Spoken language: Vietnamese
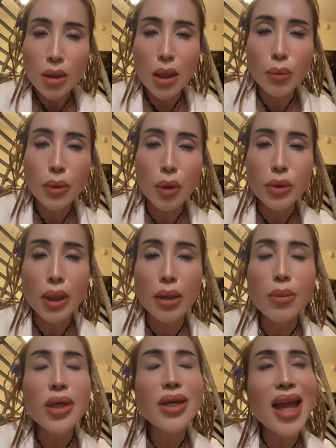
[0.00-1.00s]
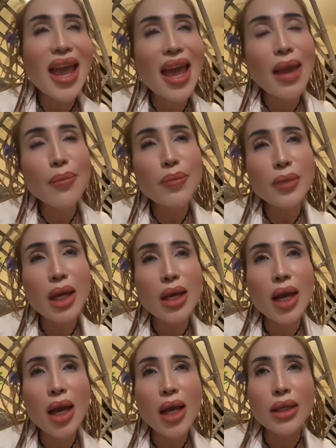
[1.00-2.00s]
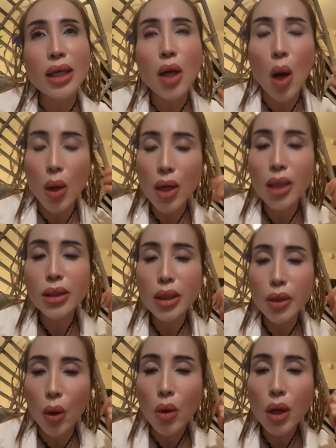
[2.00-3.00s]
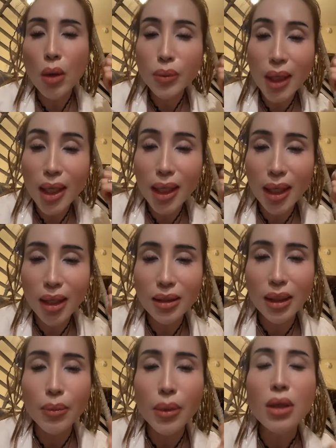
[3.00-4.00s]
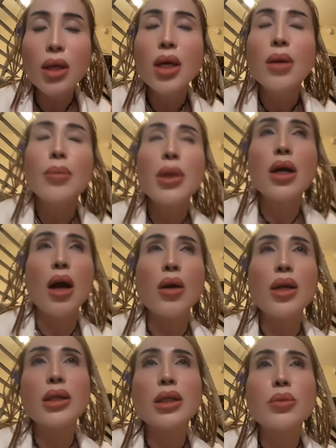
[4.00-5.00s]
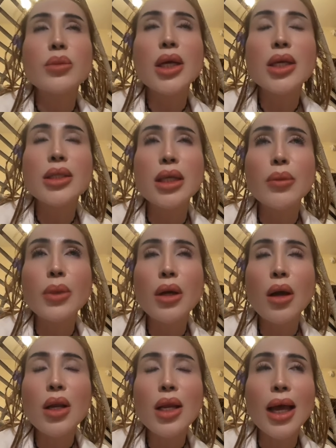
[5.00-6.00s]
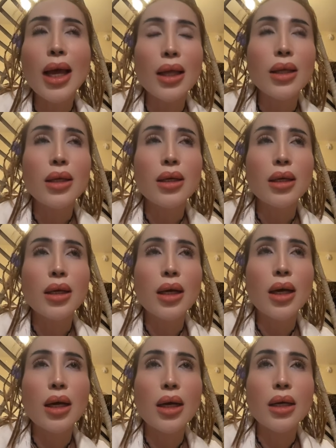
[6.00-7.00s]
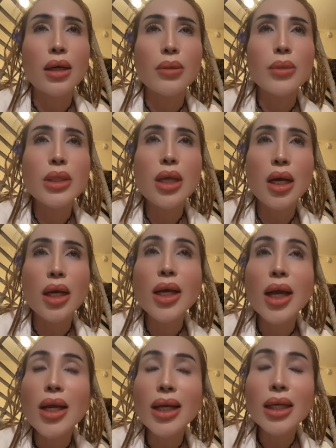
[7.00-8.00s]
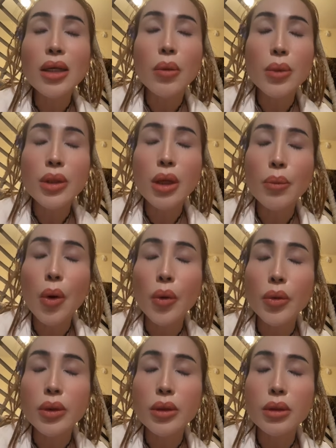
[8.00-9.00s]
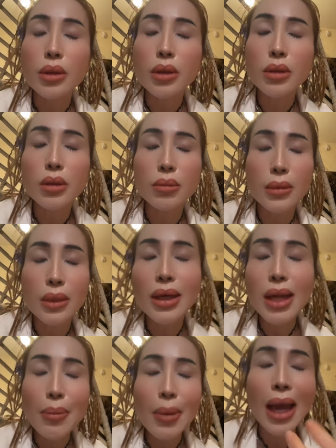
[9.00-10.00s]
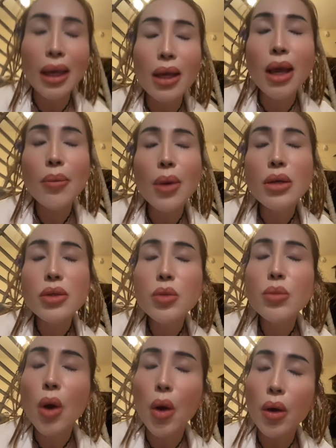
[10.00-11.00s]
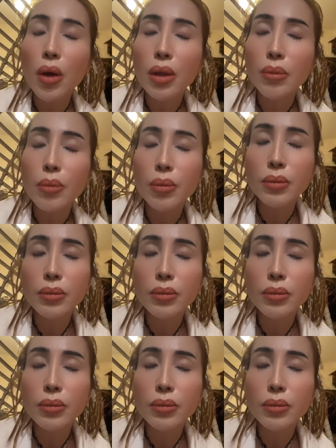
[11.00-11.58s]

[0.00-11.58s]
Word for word: xong rồi chị mới đem cái ghế chị gọi lên như chỗ công ty á chị mới mới gọi lên công ty chị mới nói là à, bây giờ cái ghế rách rồi bây giờ bồi đem hai cái ghế mới xuống bộ ờ,